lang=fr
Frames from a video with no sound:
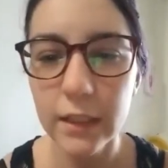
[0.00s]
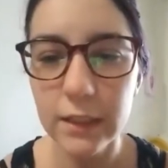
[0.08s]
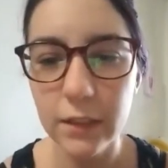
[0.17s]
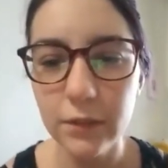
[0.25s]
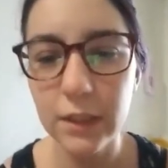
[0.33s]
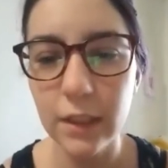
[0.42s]

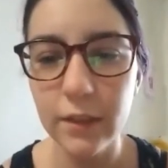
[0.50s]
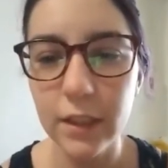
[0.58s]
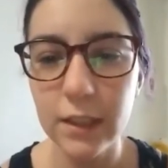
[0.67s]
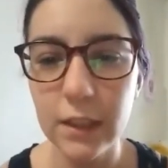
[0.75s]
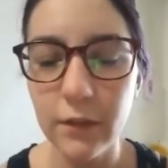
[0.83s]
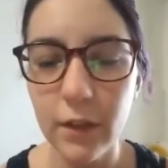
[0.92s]
Si vous
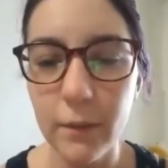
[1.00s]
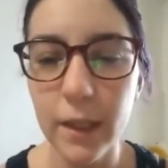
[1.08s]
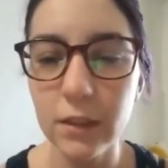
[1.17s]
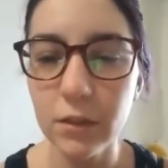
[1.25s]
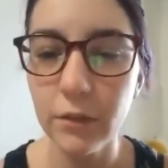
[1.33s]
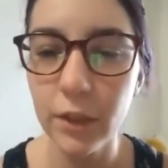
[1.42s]
avez des
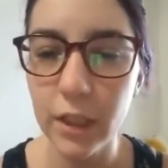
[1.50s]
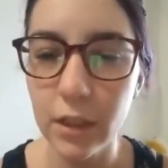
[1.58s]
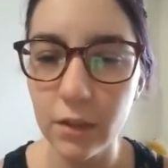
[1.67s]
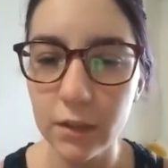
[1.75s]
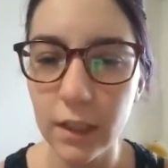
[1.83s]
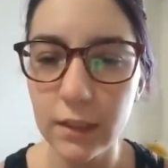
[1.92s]
informations, veuillez
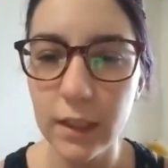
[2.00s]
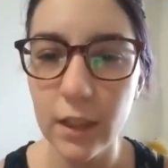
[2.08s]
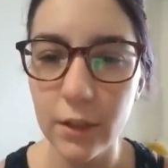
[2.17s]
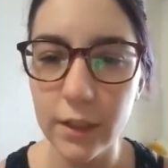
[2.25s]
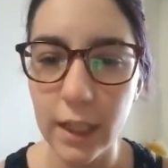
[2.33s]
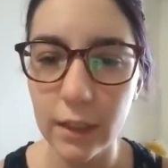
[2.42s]

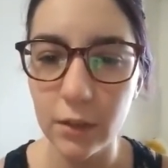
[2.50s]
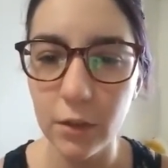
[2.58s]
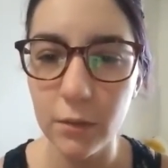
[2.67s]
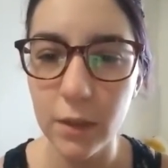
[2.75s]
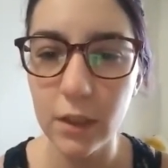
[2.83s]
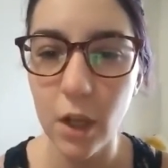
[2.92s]
contacter le
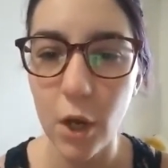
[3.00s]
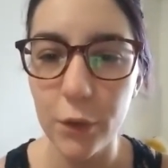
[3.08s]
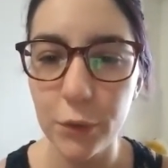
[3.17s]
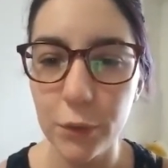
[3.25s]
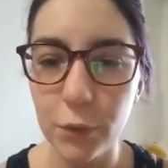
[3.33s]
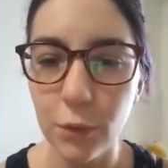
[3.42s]

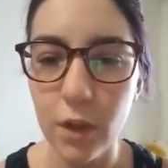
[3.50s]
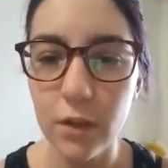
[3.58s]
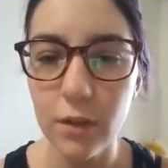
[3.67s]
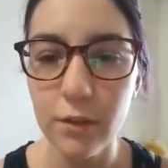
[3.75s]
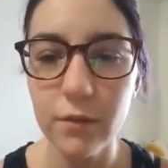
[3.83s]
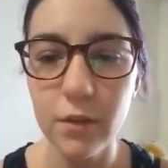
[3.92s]

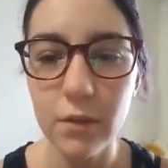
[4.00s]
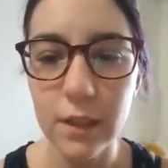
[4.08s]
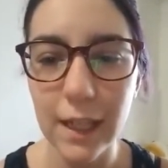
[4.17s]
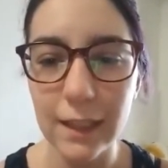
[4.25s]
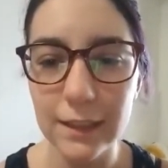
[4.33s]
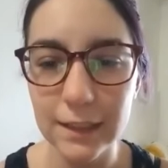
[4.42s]

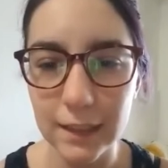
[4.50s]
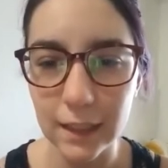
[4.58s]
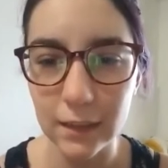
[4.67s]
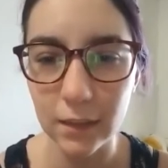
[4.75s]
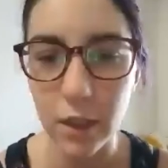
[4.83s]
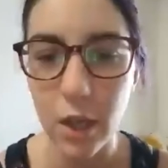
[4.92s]
418-123-9247.